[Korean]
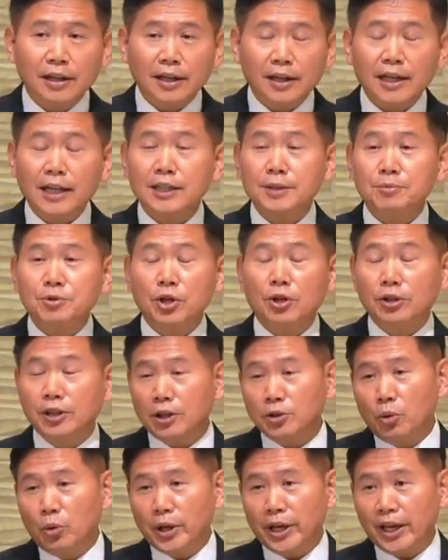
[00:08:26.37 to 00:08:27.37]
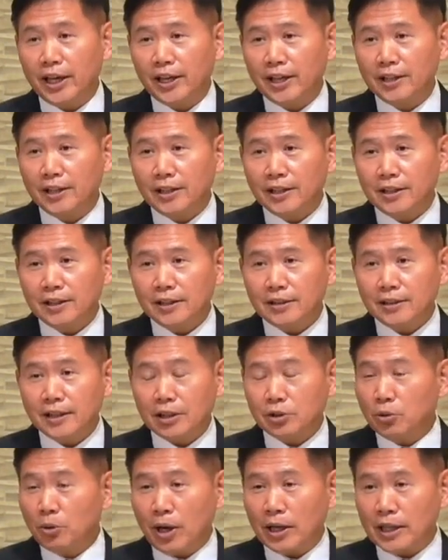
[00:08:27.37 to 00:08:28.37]
하나님 절대 동의.
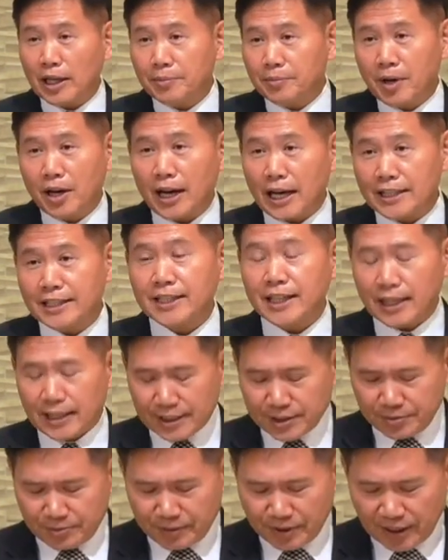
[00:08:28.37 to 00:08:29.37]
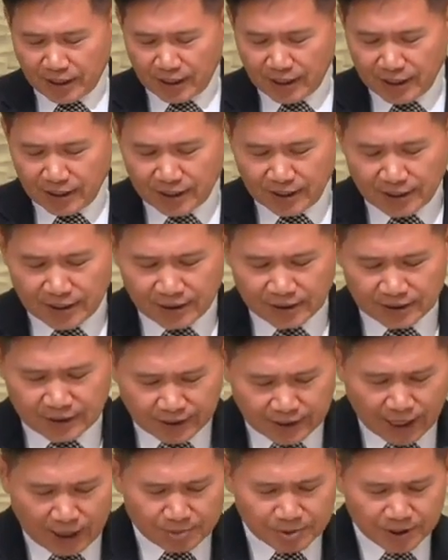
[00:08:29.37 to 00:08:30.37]
나도 하나님과 같이 가겠습니다.
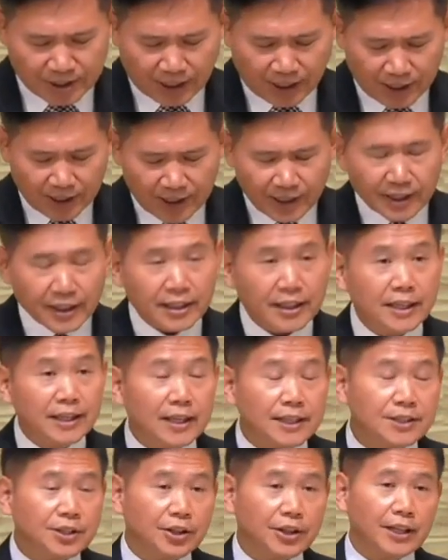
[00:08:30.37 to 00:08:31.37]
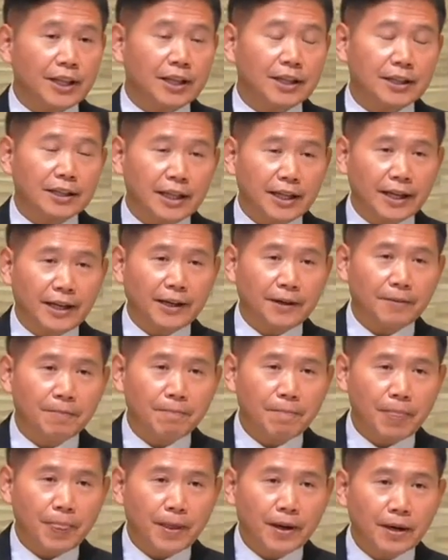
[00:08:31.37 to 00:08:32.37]
그렇게 합시다. 이랬어야 되는데
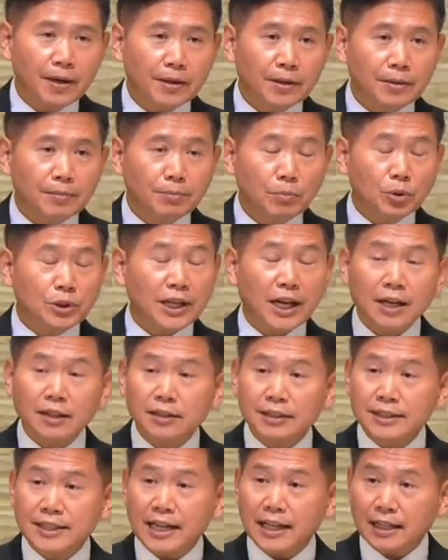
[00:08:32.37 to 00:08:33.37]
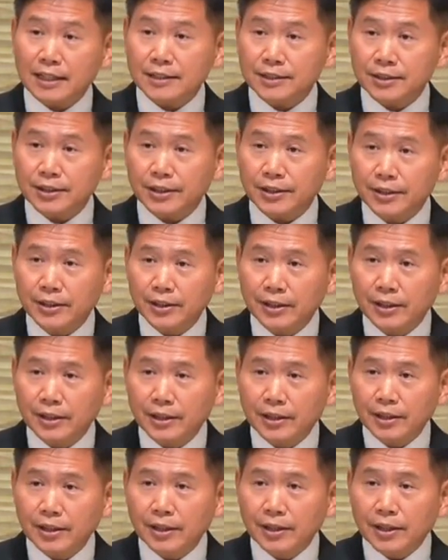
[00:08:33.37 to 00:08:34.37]
모세가 그러지 않았어요.
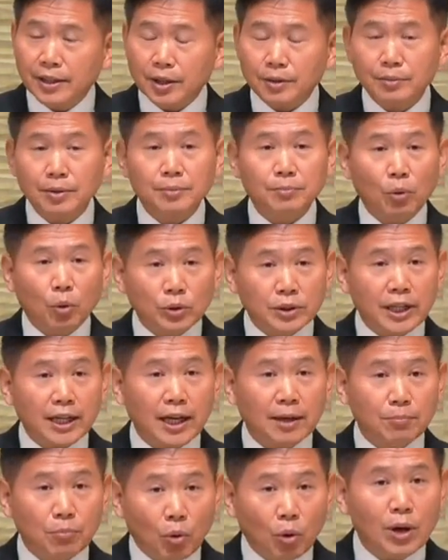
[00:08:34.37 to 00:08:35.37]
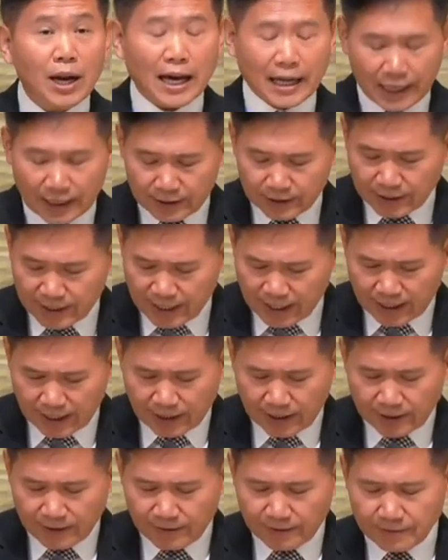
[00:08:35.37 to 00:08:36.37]
여러분 모세가 뭘
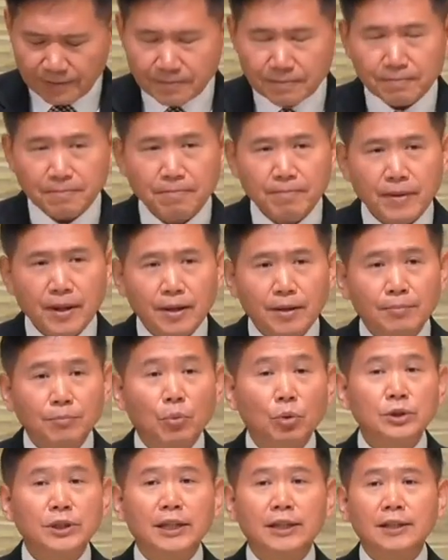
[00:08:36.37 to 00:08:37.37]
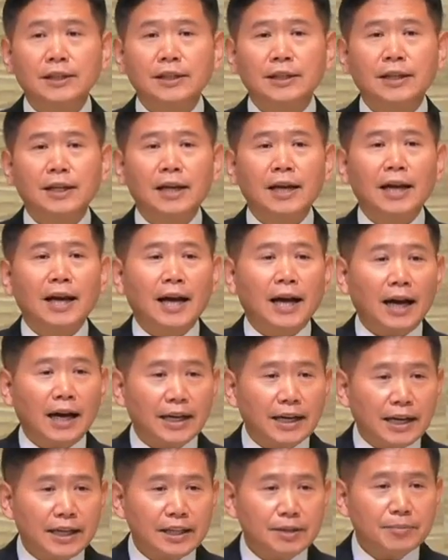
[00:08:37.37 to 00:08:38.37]
알았느냐? 모세는
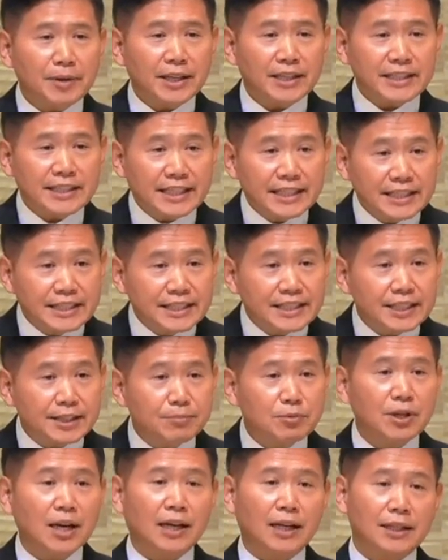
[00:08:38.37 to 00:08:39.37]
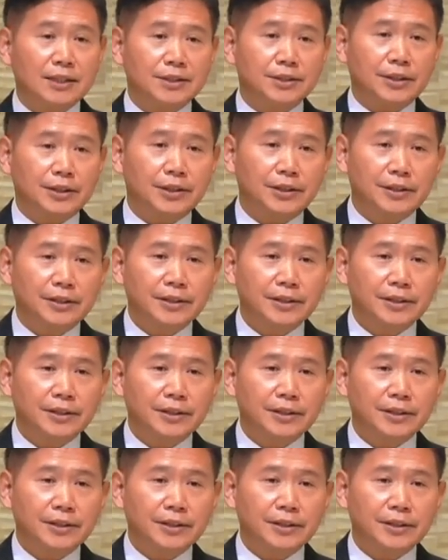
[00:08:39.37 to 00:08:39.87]
하나님의 진심을 알았어요.